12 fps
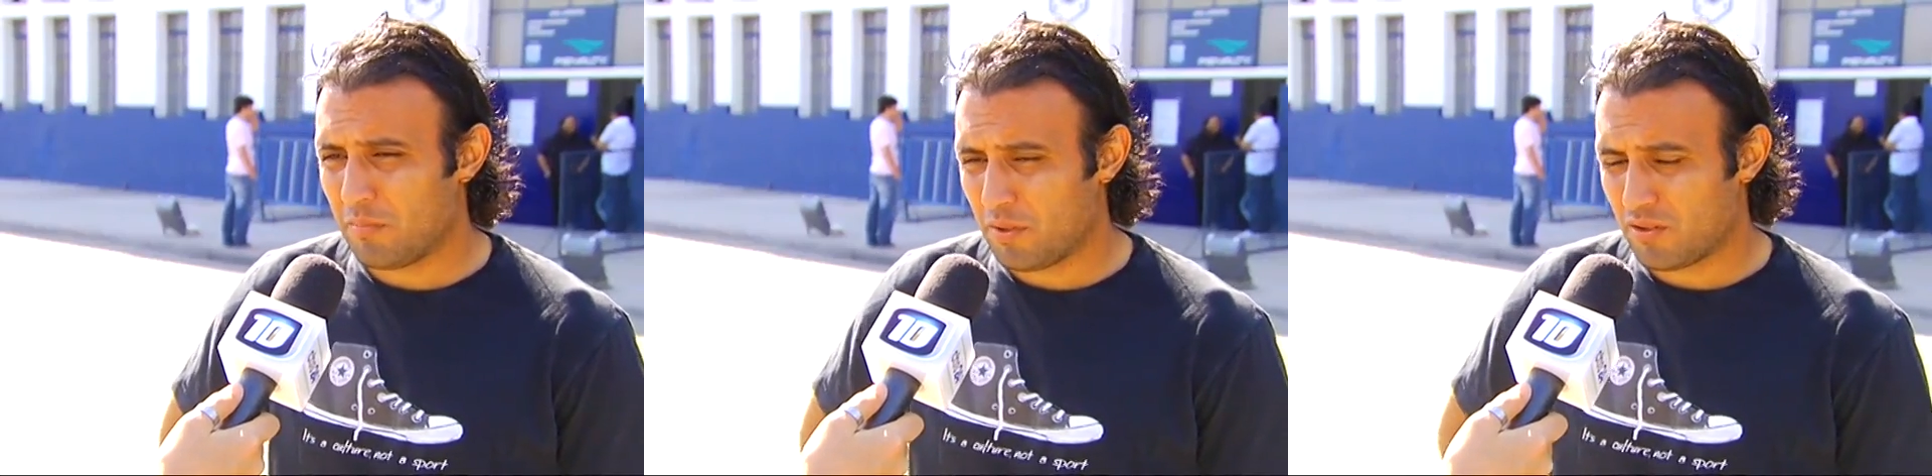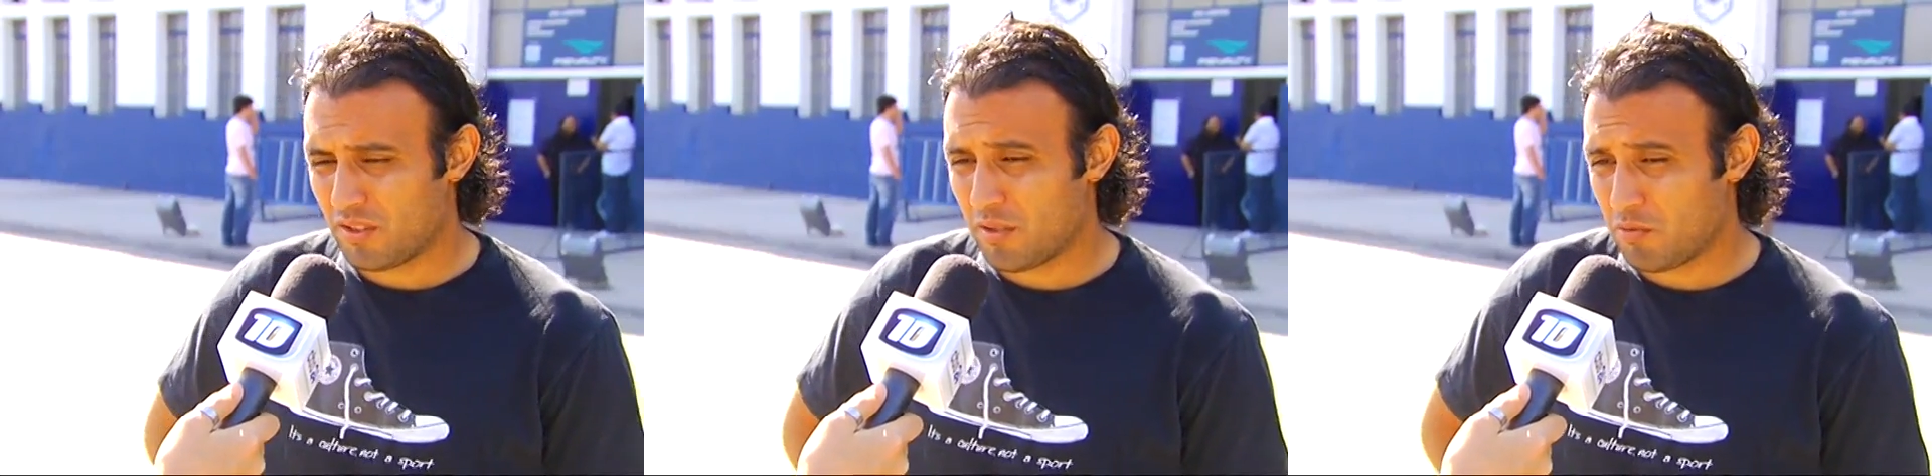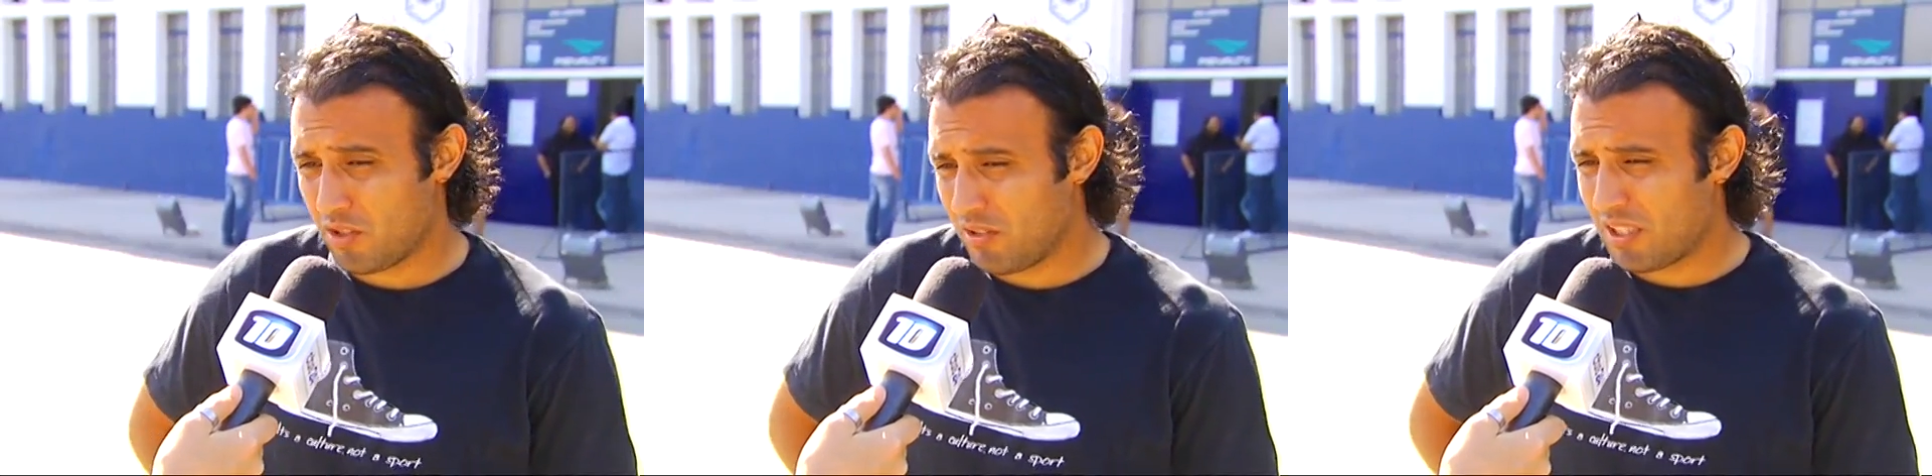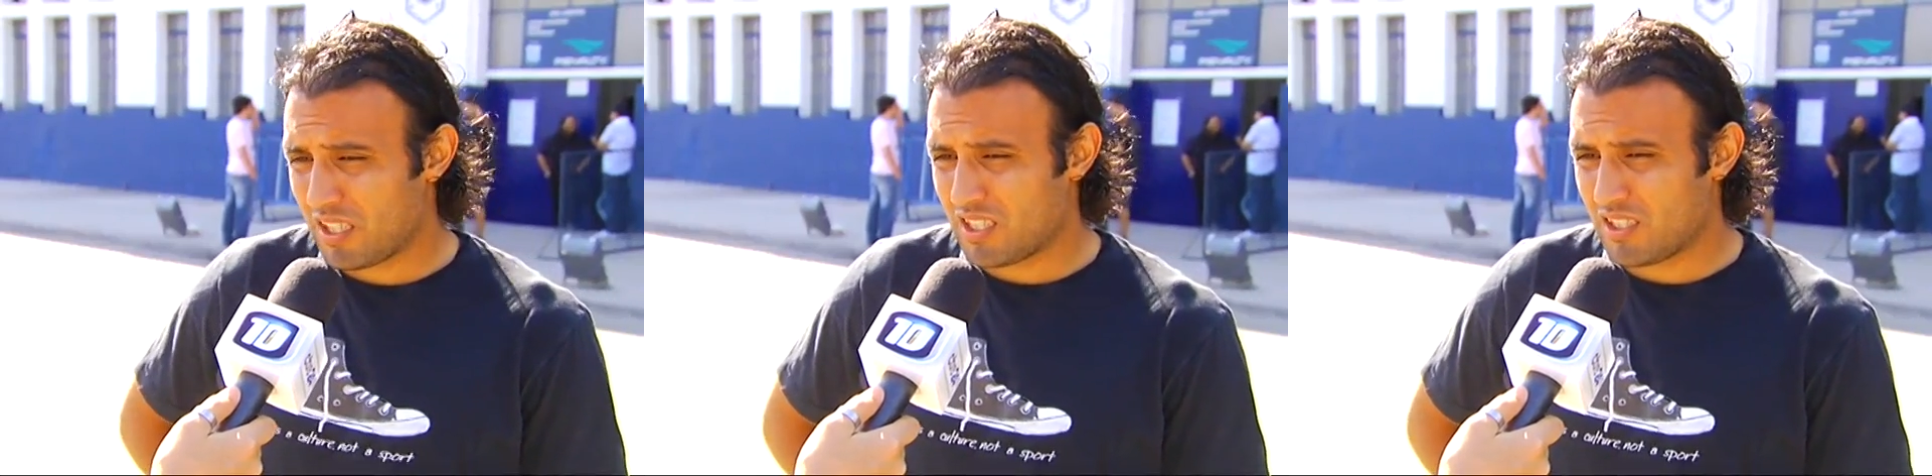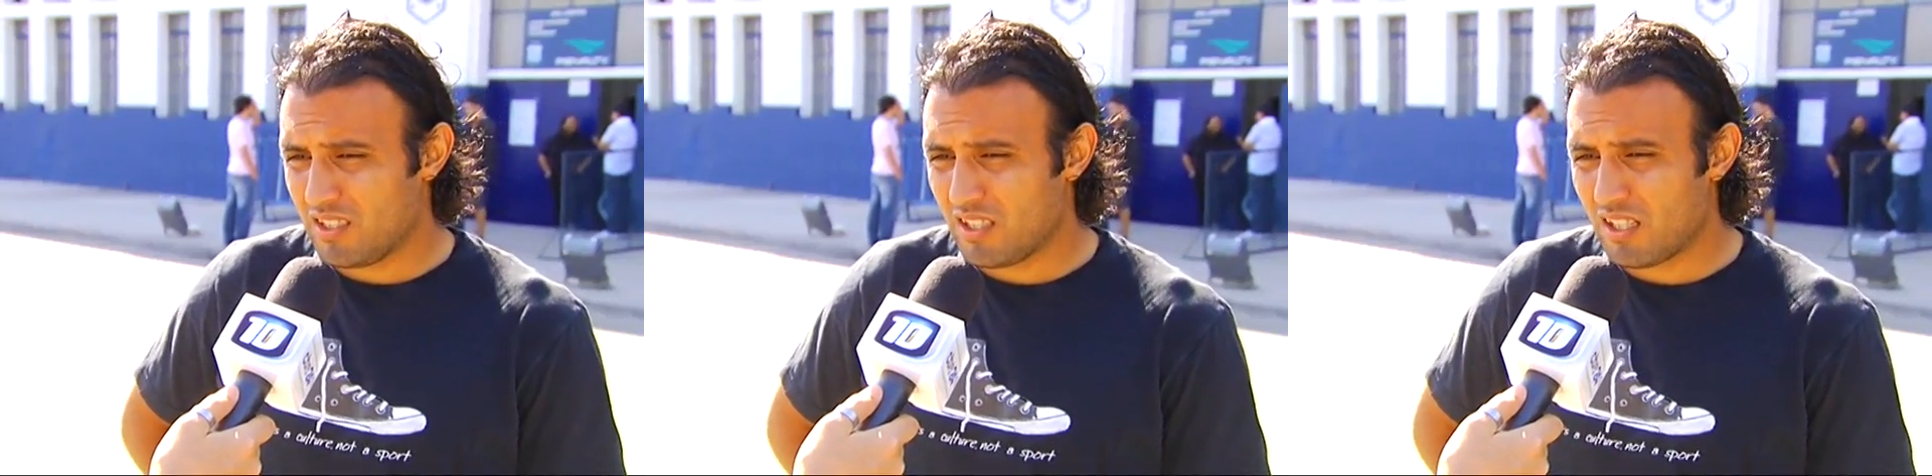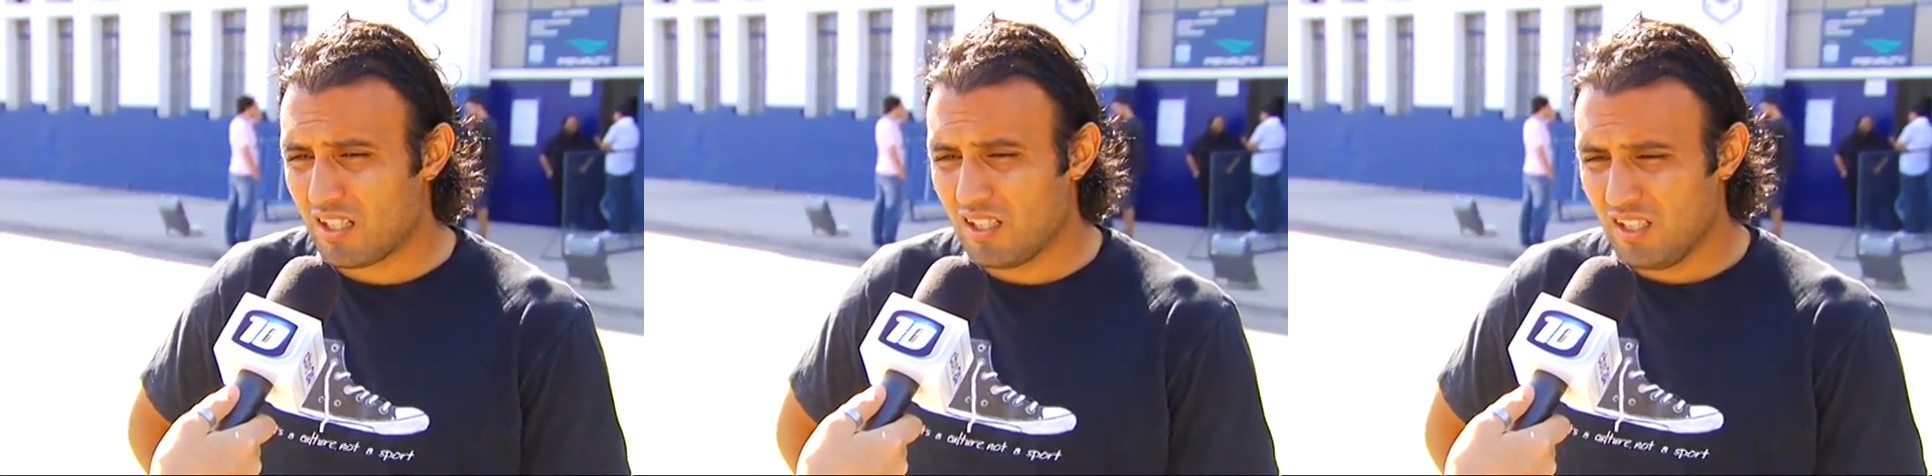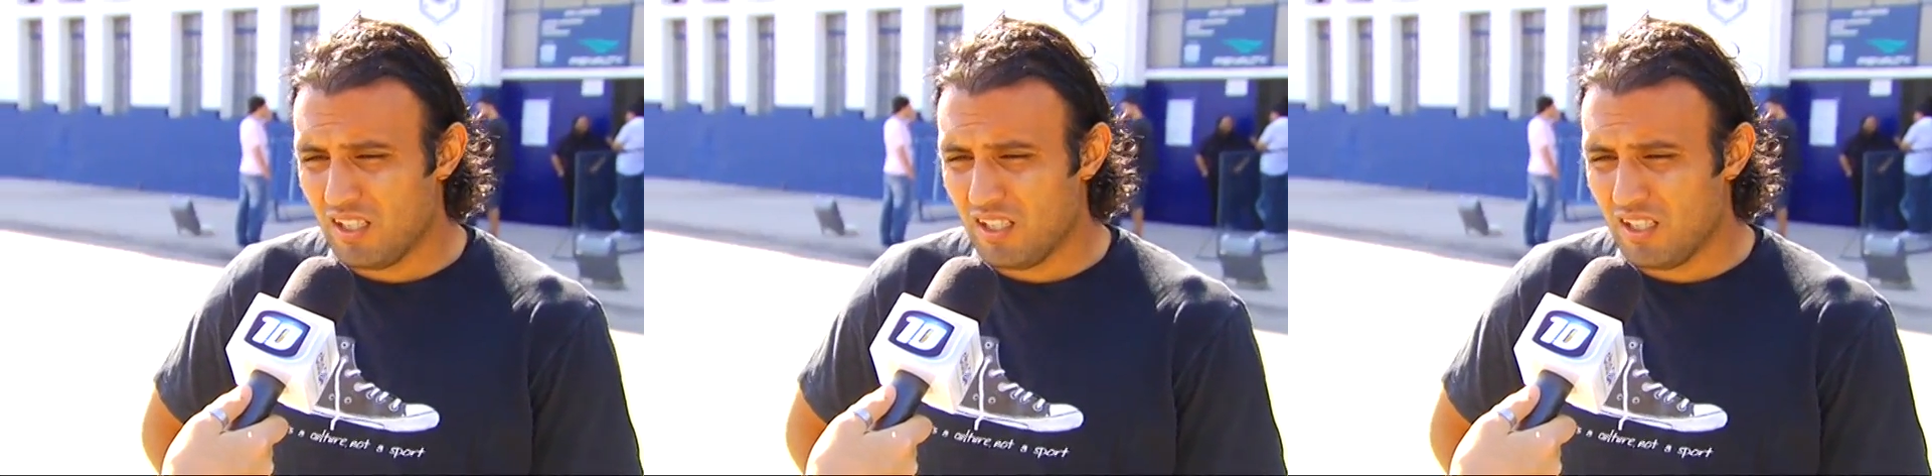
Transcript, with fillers: pero sabemos que es una cancha chica,